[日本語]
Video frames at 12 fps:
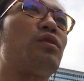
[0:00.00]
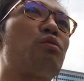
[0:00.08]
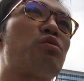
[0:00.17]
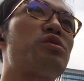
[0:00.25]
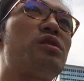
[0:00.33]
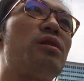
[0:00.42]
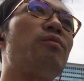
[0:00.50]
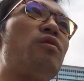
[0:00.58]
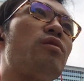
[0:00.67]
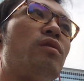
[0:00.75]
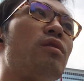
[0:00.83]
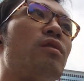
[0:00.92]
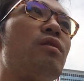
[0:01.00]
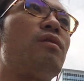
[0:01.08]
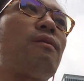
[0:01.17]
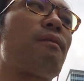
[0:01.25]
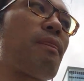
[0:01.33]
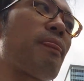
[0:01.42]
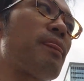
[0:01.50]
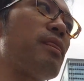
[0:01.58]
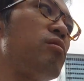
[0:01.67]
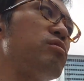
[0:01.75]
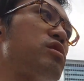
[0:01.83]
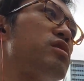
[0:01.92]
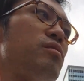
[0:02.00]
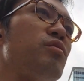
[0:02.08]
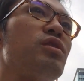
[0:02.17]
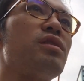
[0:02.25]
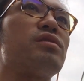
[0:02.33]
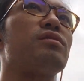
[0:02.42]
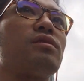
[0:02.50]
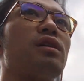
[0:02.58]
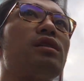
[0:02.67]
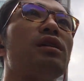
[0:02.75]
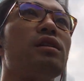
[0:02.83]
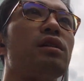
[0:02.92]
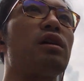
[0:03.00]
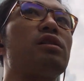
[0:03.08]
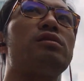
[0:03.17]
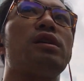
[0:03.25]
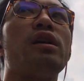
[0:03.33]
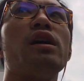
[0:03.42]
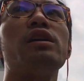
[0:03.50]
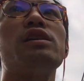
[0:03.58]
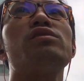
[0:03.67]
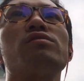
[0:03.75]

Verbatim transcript: どっちでもどっちでもいいですよねただ世界基